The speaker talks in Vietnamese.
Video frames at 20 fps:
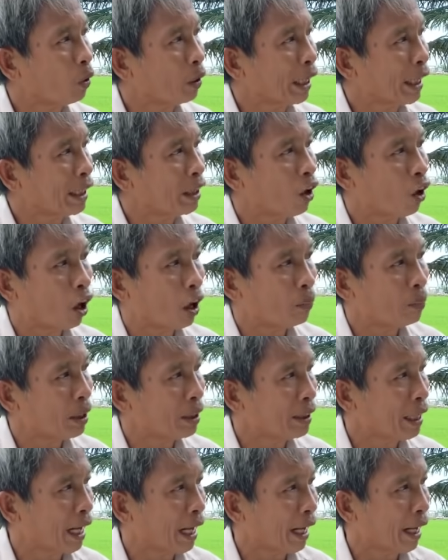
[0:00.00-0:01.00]
lái đò bến
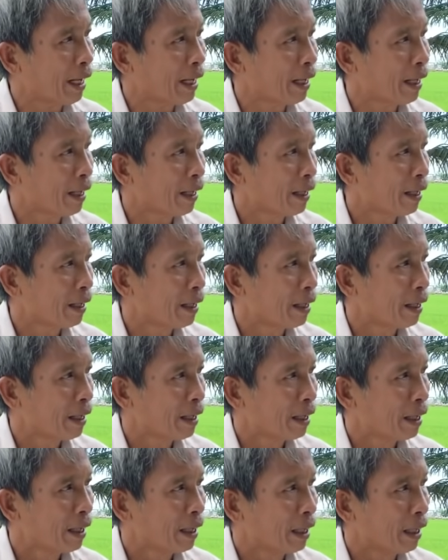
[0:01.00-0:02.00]
hạ
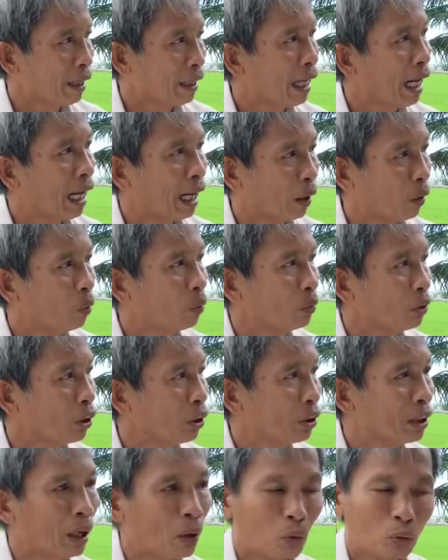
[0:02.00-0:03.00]
là cũng như
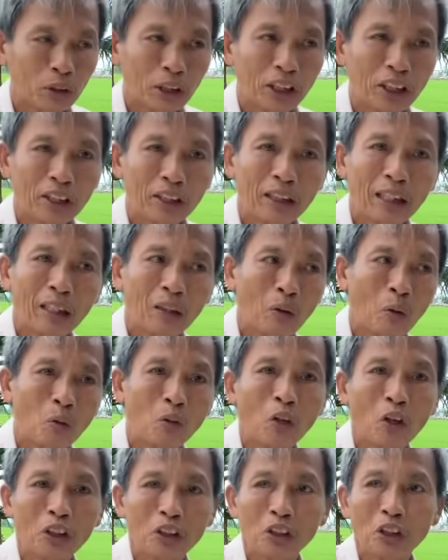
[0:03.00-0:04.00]
đầu tiên là cổ
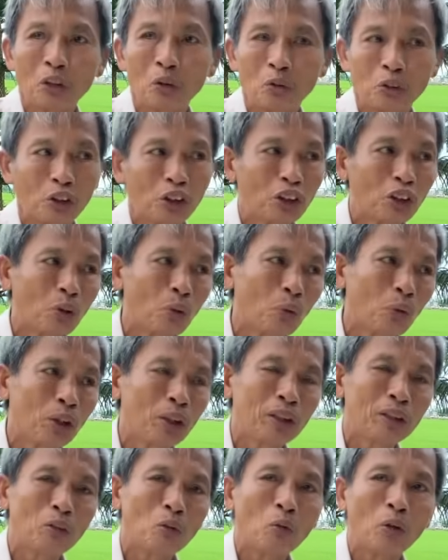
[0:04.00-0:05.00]
đò chiều chiến cuối
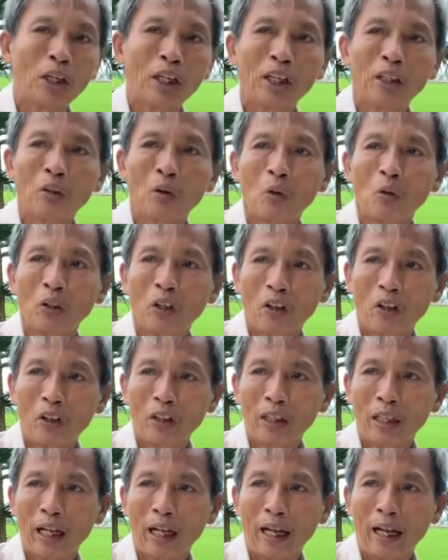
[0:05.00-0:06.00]
quê cô nó
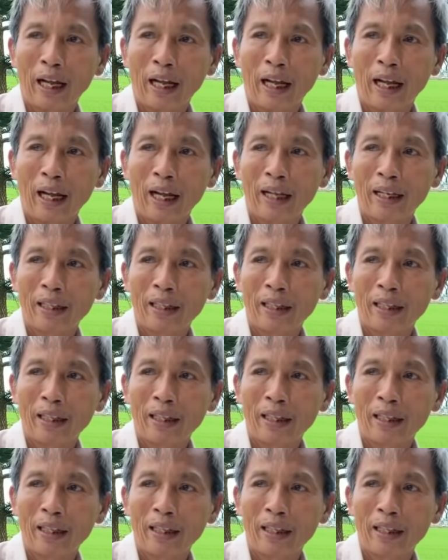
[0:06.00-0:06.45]
là